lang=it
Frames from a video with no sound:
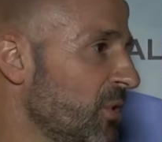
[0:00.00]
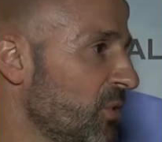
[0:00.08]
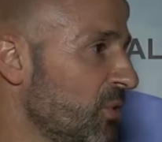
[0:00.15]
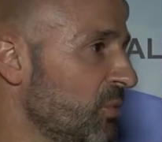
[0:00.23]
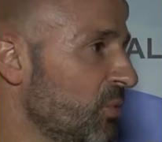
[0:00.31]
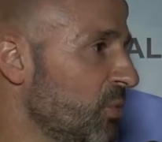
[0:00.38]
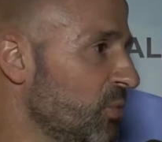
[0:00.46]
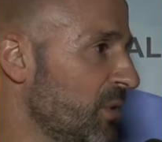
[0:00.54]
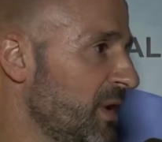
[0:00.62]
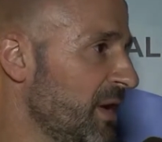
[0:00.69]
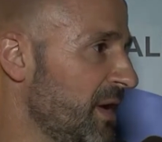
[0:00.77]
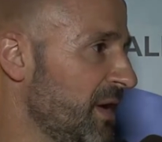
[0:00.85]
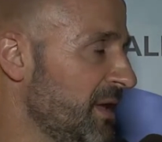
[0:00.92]

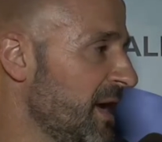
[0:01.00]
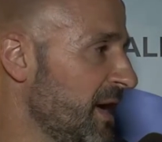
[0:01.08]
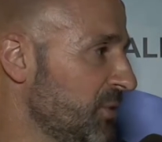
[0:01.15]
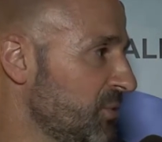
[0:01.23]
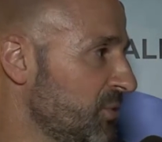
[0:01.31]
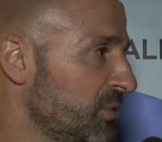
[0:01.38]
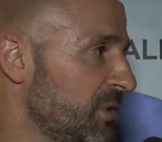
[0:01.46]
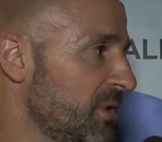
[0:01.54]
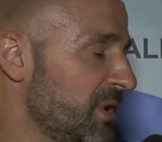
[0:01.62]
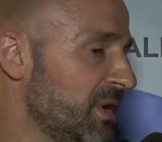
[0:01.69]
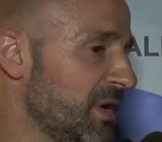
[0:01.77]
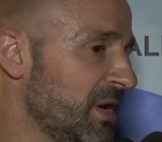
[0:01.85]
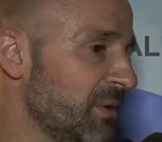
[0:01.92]
comunque dato
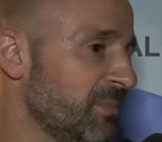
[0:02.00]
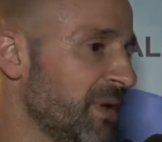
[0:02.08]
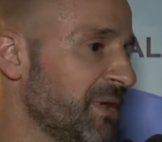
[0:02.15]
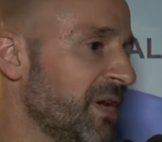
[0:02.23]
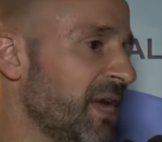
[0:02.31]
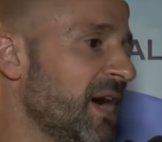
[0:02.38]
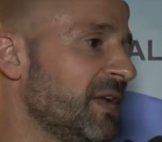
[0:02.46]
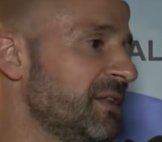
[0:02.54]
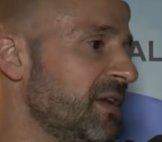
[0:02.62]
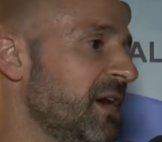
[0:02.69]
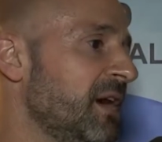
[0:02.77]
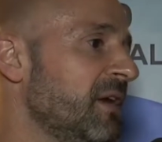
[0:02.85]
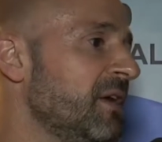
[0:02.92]
all'Alba
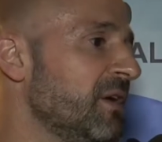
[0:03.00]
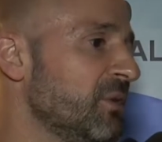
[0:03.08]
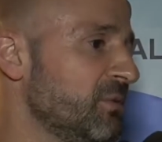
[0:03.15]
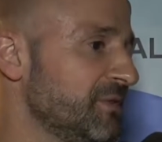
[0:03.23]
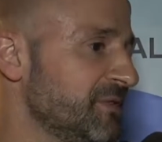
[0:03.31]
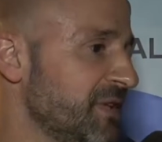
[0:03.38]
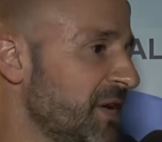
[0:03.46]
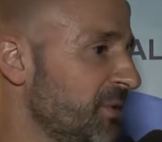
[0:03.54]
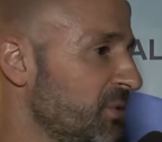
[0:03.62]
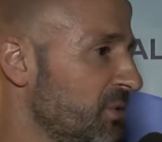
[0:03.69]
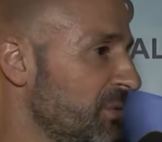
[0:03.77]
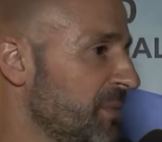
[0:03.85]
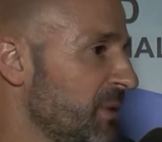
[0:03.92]
Adriatica,
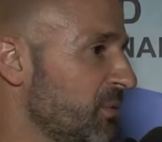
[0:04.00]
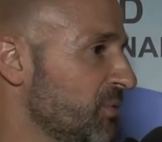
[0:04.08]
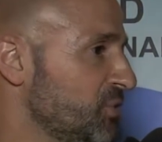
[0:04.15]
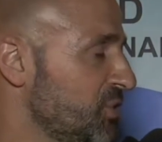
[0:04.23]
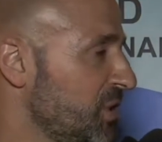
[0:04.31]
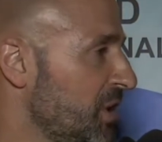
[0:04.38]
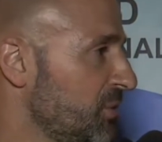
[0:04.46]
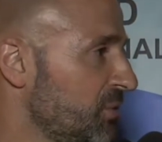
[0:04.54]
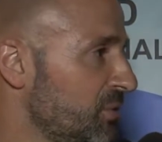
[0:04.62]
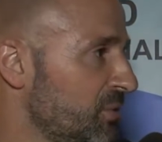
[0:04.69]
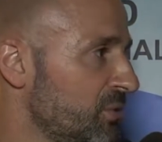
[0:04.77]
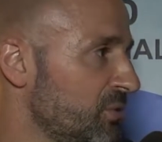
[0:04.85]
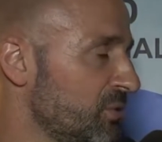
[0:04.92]
quest'anno abbiamo
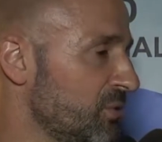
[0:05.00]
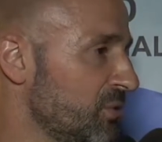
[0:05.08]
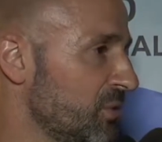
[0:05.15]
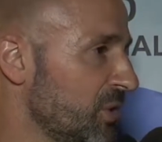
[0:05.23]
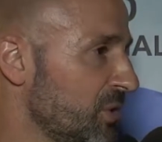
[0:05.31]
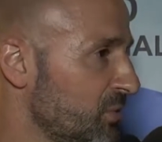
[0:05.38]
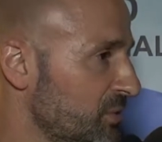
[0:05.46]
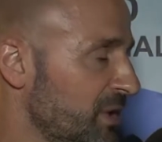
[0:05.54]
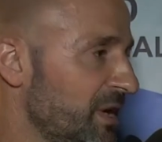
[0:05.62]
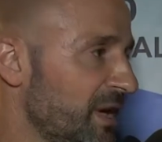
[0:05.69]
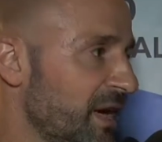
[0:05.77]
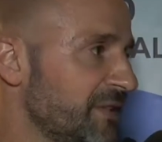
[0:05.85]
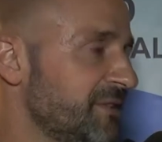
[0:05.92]
girato alcuni
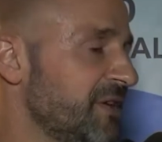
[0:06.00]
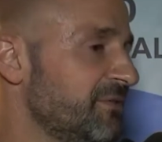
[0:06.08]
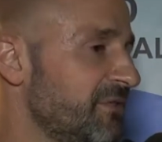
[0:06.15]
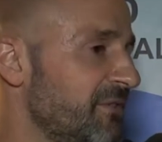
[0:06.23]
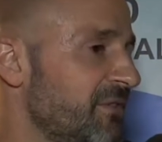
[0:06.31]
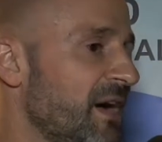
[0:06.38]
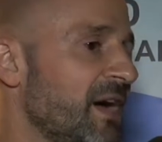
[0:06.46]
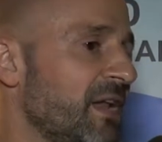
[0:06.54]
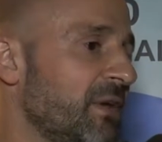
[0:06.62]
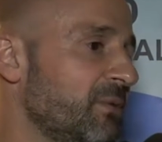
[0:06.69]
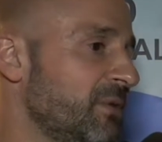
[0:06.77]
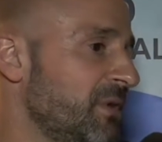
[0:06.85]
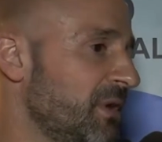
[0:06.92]
ragazzi al Favale,
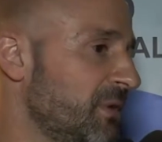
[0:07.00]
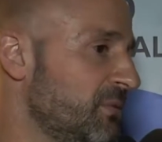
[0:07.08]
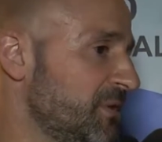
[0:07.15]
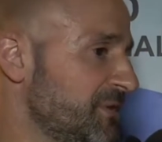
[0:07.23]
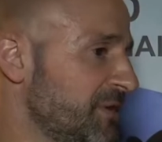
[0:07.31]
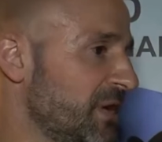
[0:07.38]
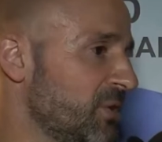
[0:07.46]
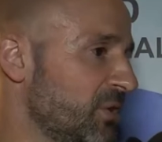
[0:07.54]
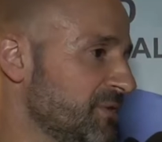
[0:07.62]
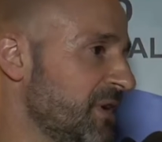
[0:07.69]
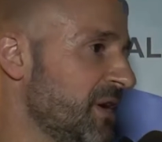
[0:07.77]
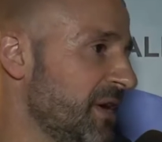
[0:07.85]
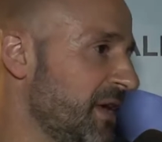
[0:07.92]
quindi questa è la
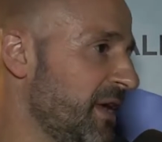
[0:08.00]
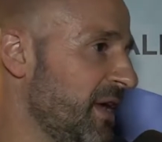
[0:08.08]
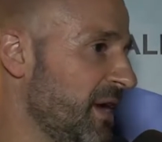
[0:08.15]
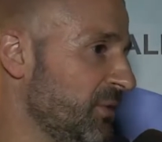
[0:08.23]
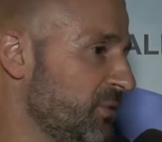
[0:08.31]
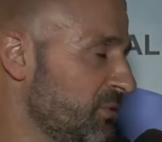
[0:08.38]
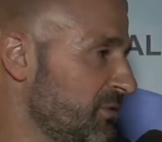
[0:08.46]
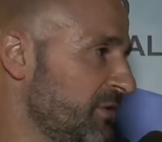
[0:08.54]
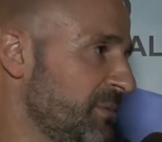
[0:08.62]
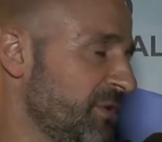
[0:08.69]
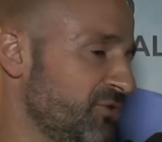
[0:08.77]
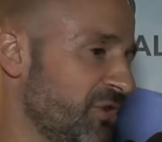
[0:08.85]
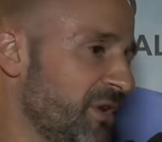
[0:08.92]
cosa che a noi fa
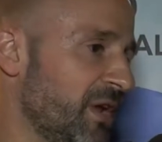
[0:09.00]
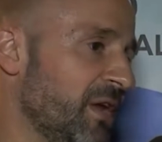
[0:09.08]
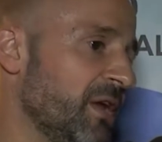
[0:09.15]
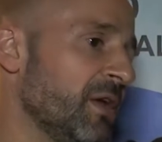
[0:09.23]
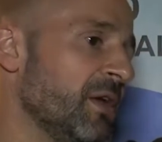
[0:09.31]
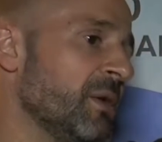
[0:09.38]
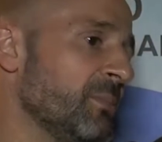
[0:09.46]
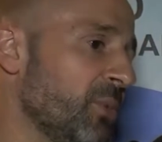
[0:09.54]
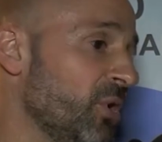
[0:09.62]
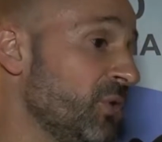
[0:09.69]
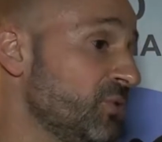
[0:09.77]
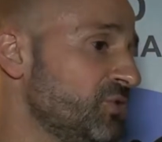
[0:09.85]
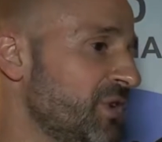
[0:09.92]
piacere.
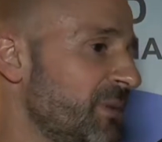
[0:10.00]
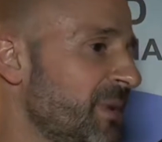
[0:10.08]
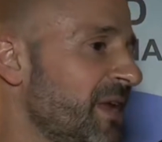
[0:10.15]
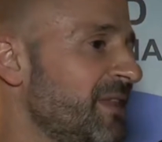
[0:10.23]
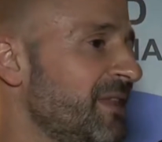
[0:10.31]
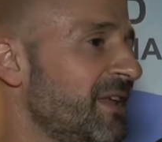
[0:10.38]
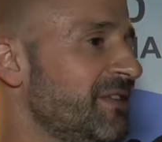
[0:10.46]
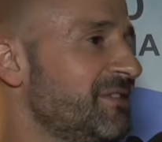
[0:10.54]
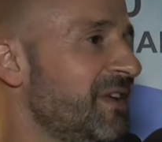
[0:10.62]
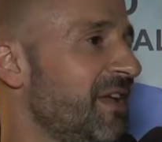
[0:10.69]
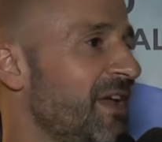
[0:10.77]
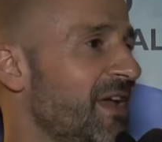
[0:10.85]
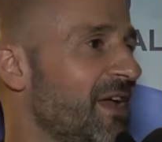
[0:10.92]
Poi logicamente
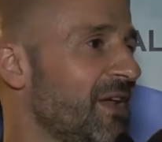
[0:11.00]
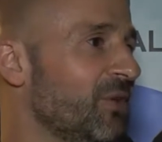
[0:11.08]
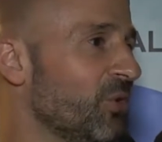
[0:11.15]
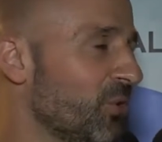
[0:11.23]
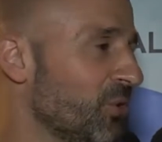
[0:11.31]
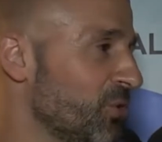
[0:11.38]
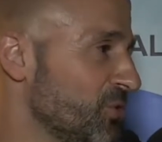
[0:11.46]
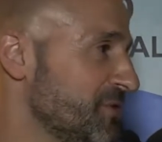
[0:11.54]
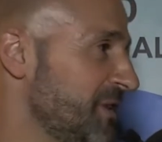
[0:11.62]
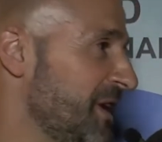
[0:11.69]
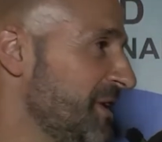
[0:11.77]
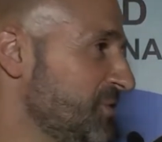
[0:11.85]
se loro, se i